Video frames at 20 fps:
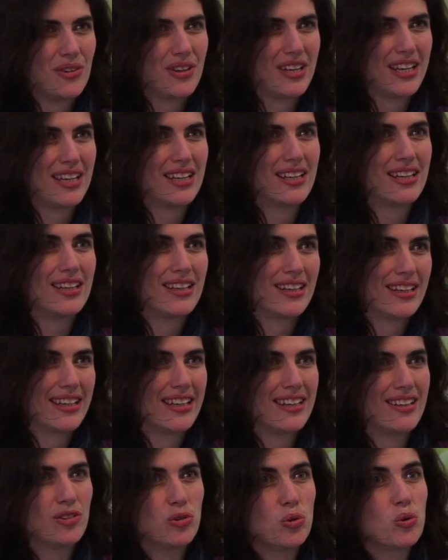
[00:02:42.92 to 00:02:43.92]
et,
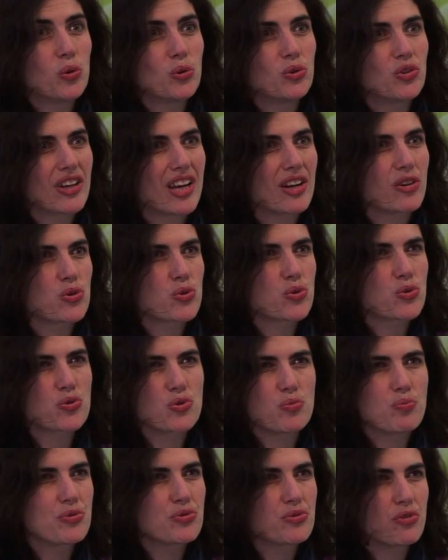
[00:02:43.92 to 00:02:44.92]
et, de l'autre quelque chose
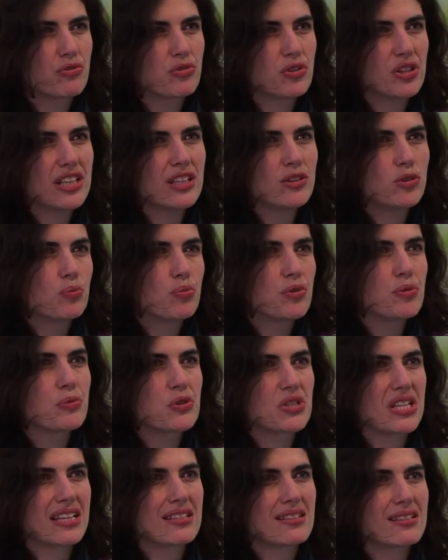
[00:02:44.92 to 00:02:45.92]
de plus envolé, de plus
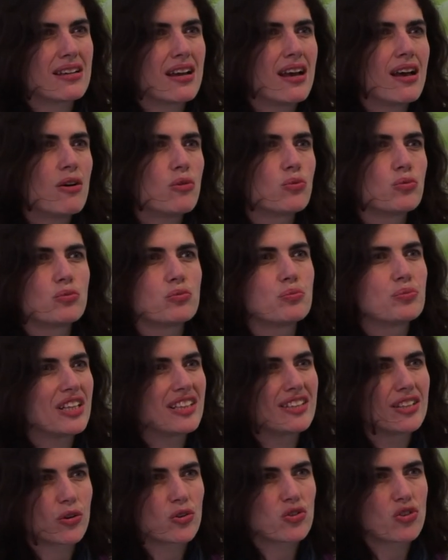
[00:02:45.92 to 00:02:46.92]
mozartien, ou
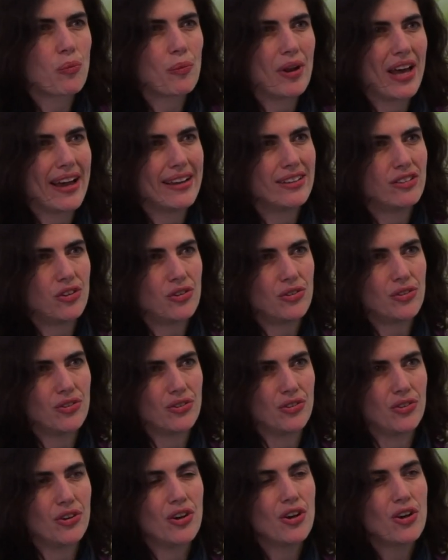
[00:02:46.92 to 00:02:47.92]
peut-être qui ressemble à
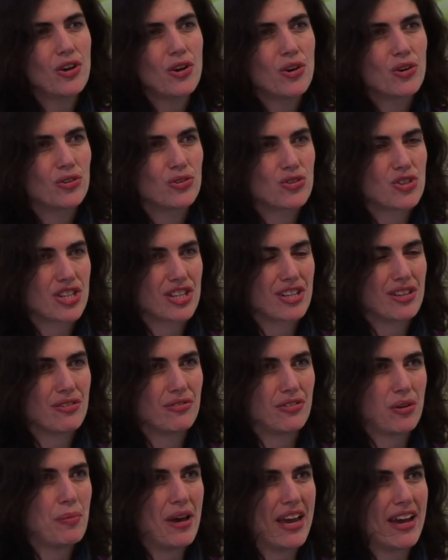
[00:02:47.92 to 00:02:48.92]
Haydn chez
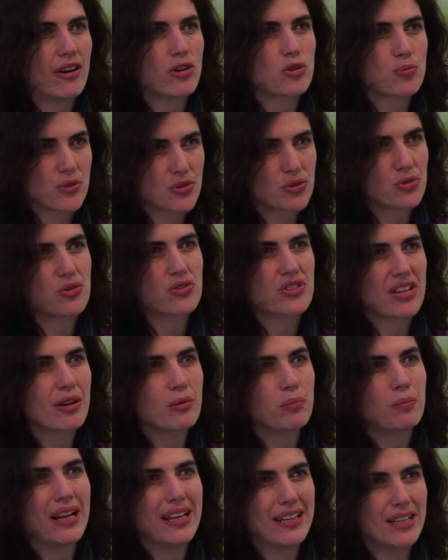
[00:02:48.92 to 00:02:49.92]
Weber. Je pense que ce sera
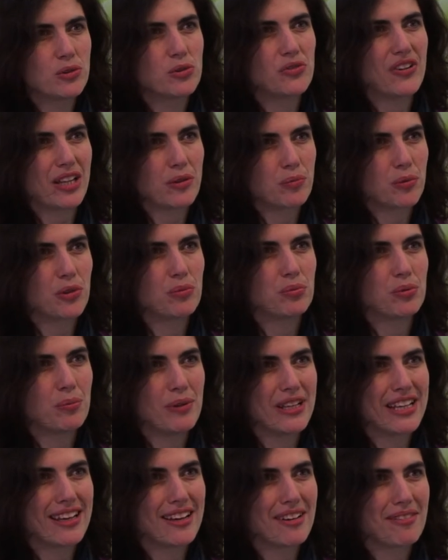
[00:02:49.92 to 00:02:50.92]
une belle découverte pour le
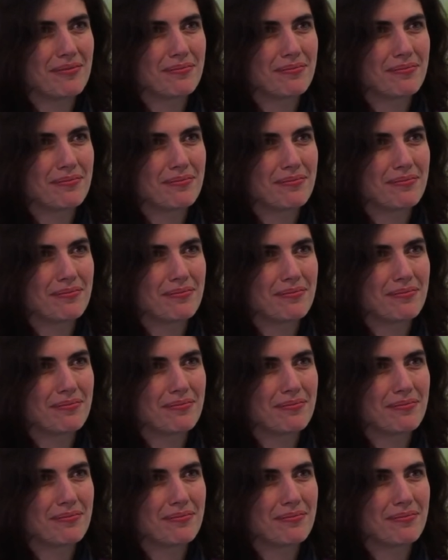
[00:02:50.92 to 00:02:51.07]
public.